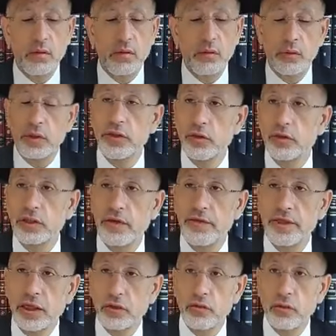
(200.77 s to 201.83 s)
on aurait dansé
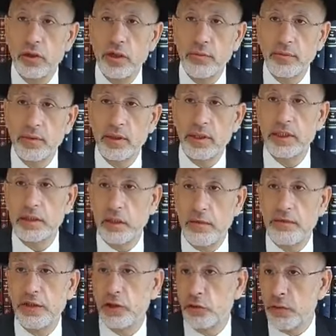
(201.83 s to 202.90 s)
avec la Torah, la seule
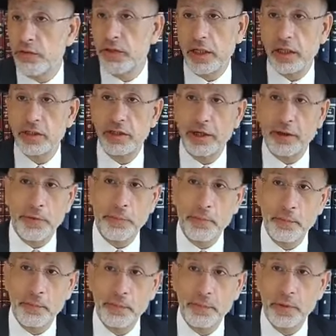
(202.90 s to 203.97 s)
fête juive qui restait,
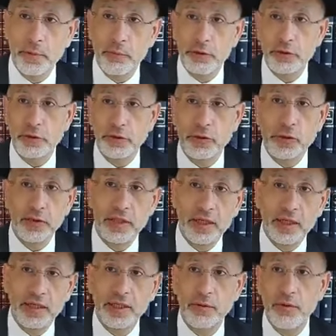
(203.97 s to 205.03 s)
puisque ce aurait été
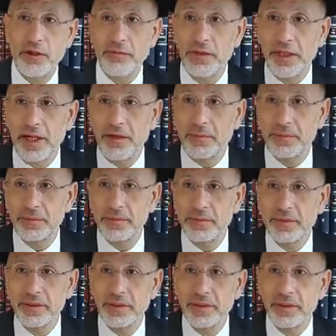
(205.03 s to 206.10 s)
la ou la finale.
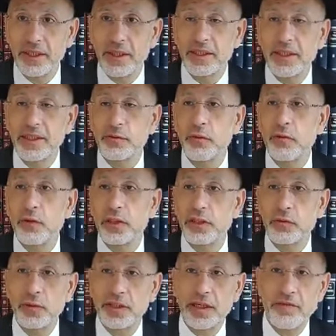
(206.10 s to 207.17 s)
Et qu'est-ce qu'on aurait
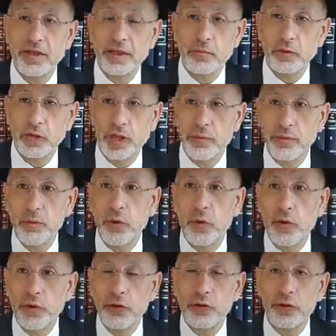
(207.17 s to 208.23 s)
souhaité avec cher Rabbeinu
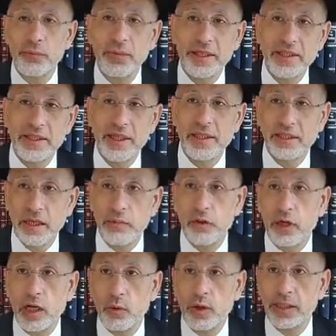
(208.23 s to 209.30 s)
au lieu de briser l'étape
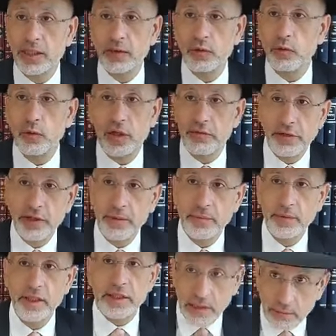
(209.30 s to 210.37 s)
de la loi Qu'est-ce qu'on aurait fait
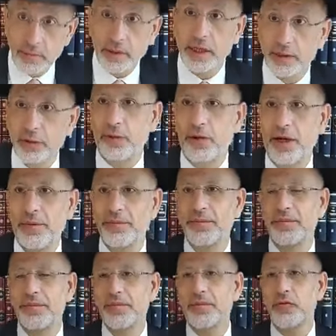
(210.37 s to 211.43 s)
Simchat Torah,
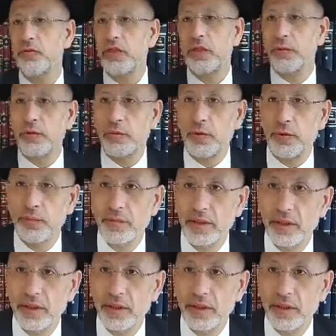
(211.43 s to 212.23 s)
tout simplement.